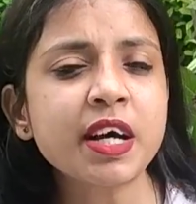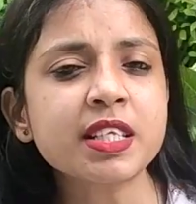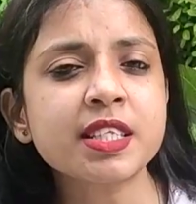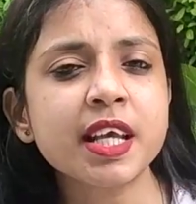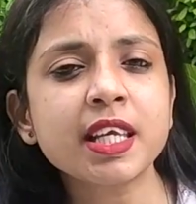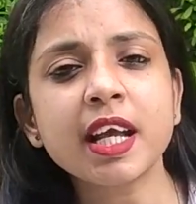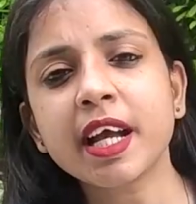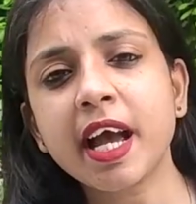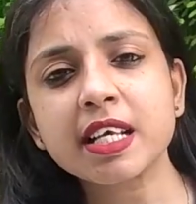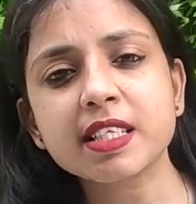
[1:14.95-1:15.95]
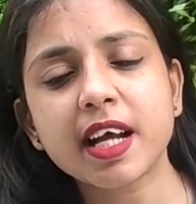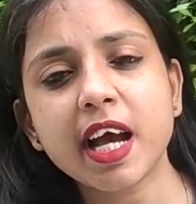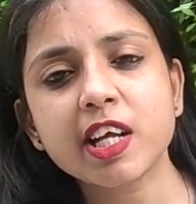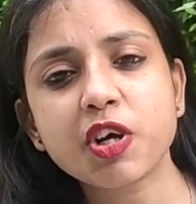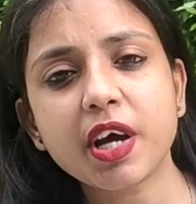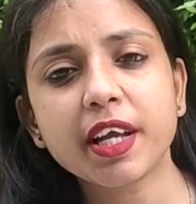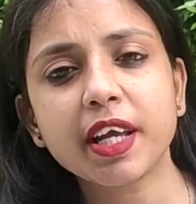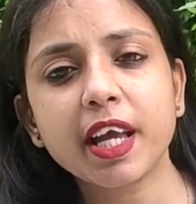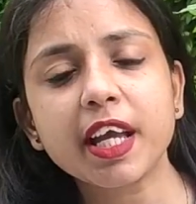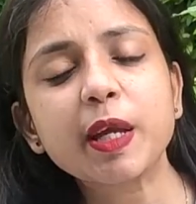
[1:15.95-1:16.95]
वक्त से ये कयास लगाए जा रहे
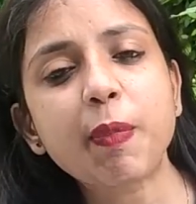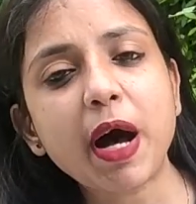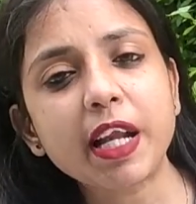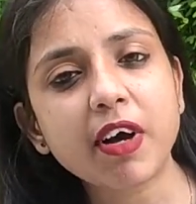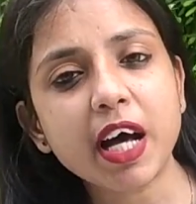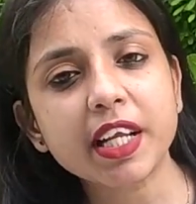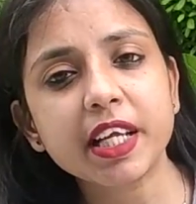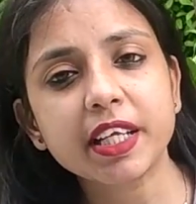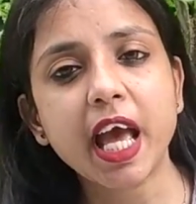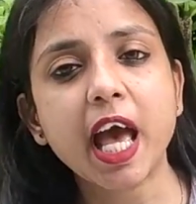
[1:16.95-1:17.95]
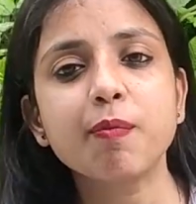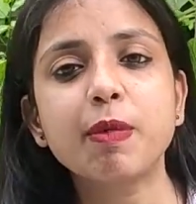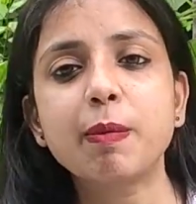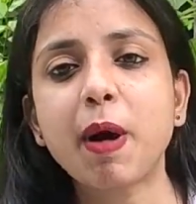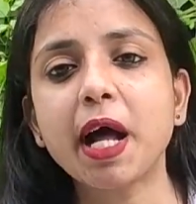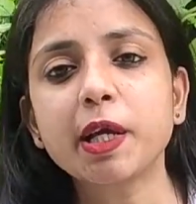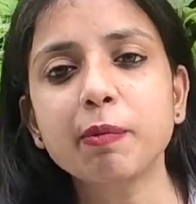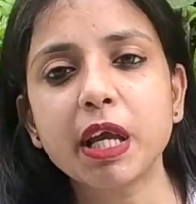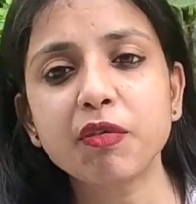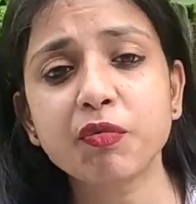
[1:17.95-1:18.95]
हैं कि पारिवारिक न्याय मिल पाने
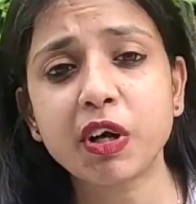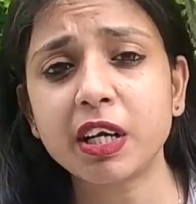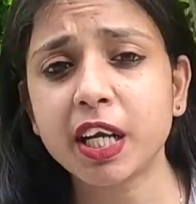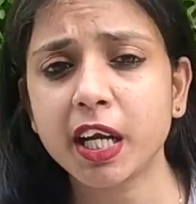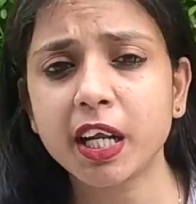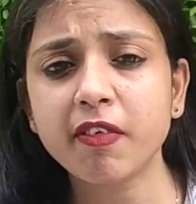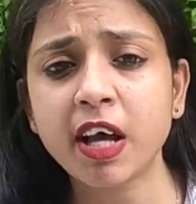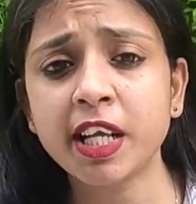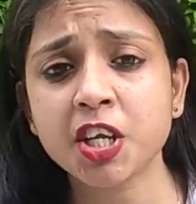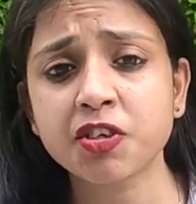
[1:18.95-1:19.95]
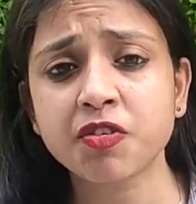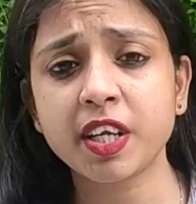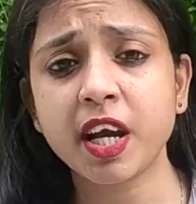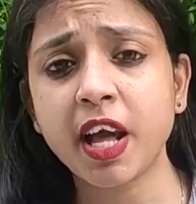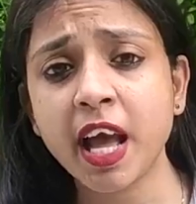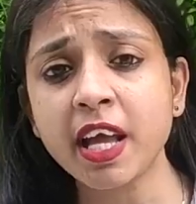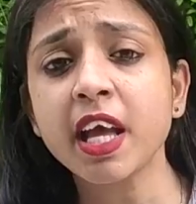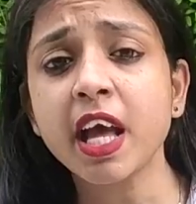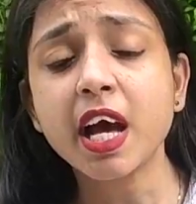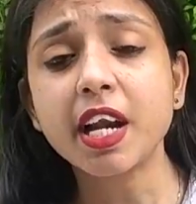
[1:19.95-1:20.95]
में विफल रहने वाली ऐश्वर्या राय
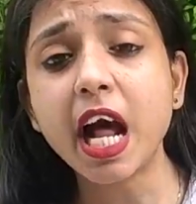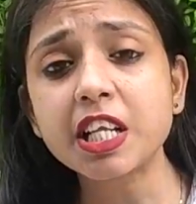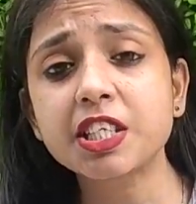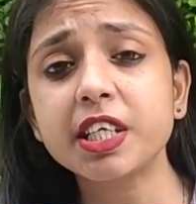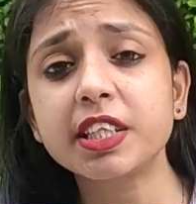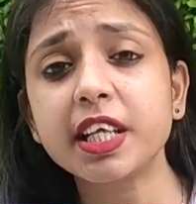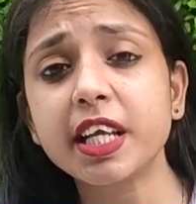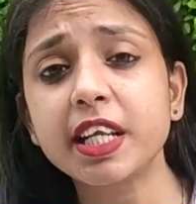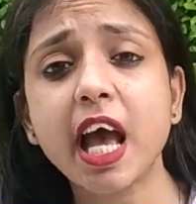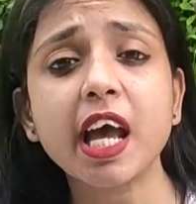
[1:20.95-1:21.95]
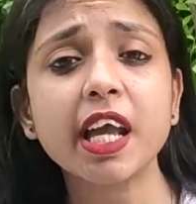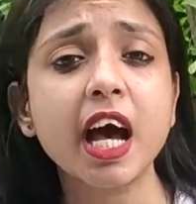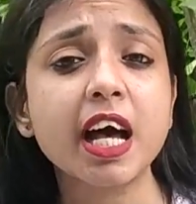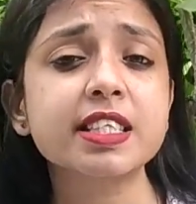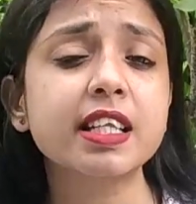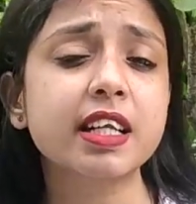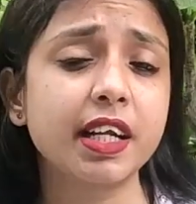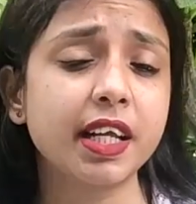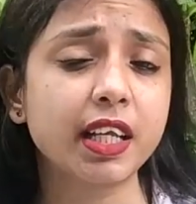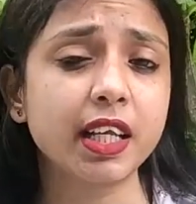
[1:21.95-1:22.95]
राजनीतिक न्याय हासिल
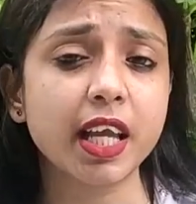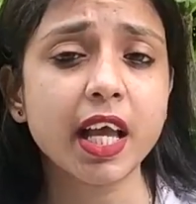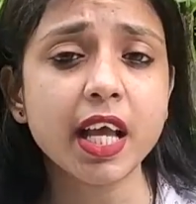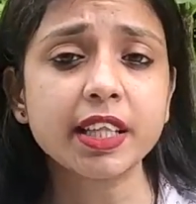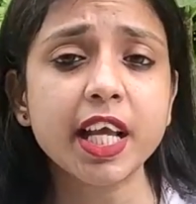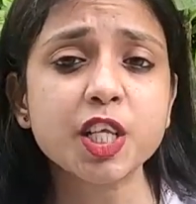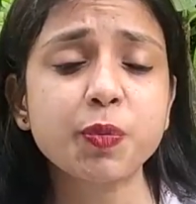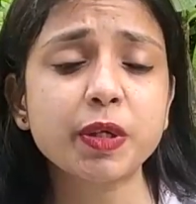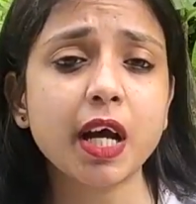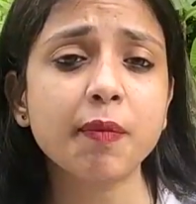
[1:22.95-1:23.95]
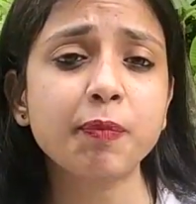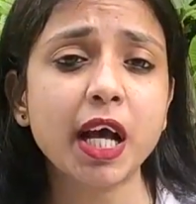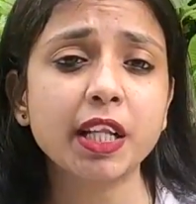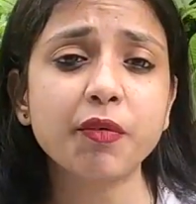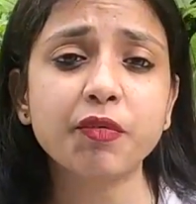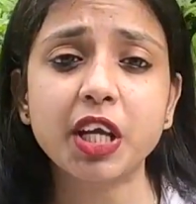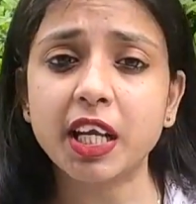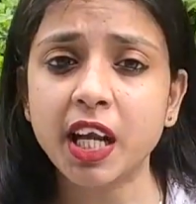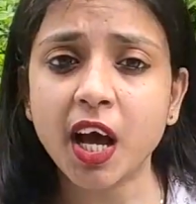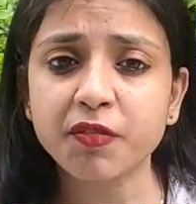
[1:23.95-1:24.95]
करने के लिए तेज प्रताप यादव के
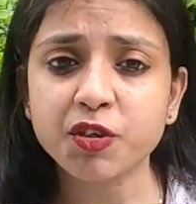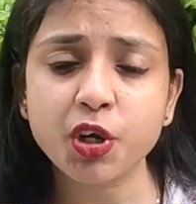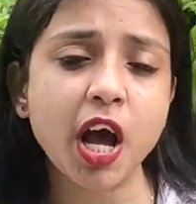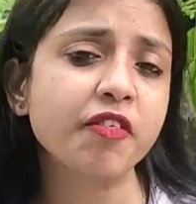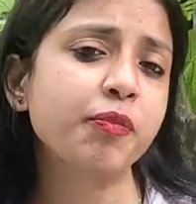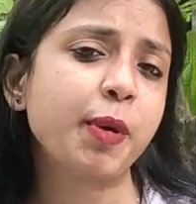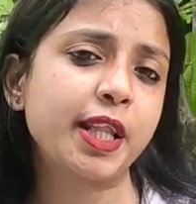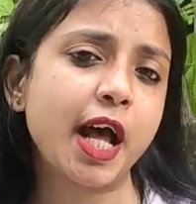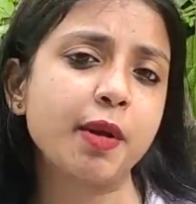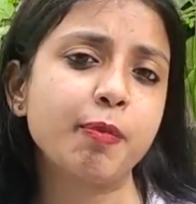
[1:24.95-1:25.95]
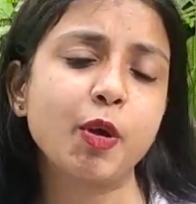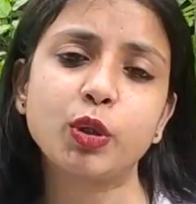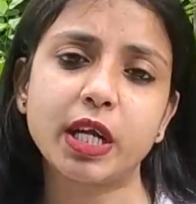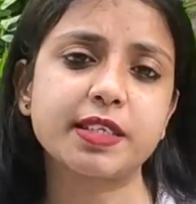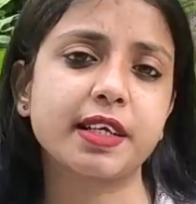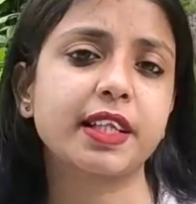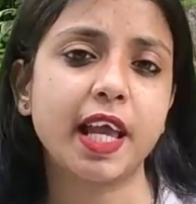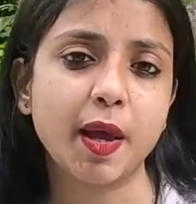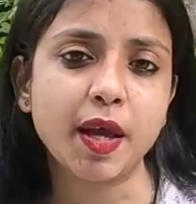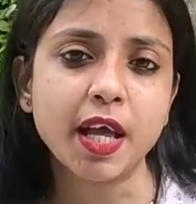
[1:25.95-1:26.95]
खिलाफ चुनावी मैदान में उतर
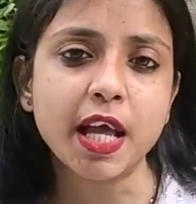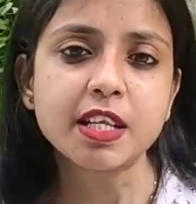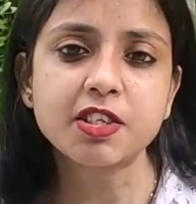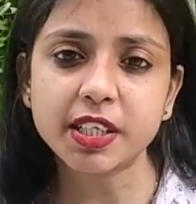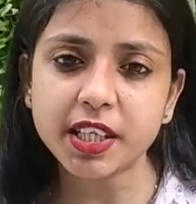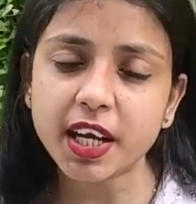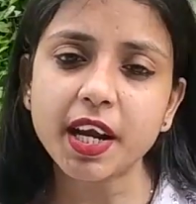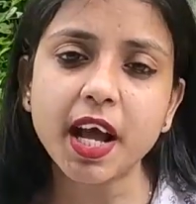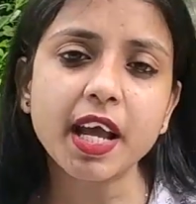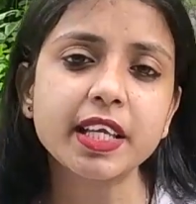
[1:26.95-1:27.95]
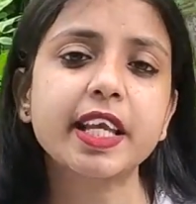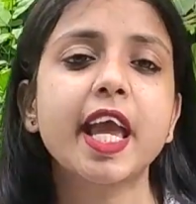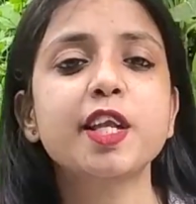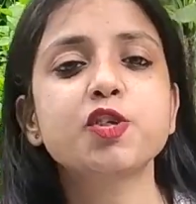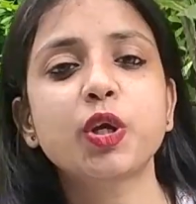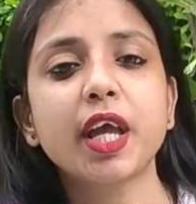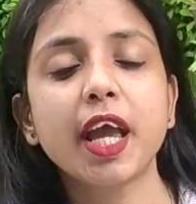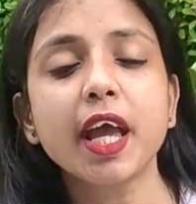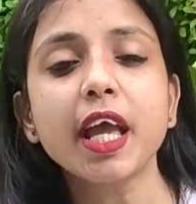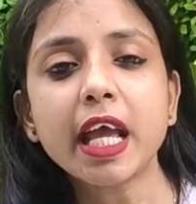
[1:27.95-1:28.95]
सकती है चंद्रिका राय ये कह चुके
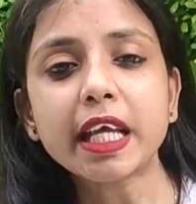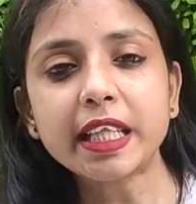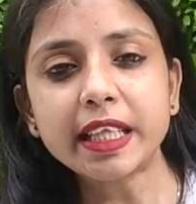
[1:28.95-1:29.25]
हैं कि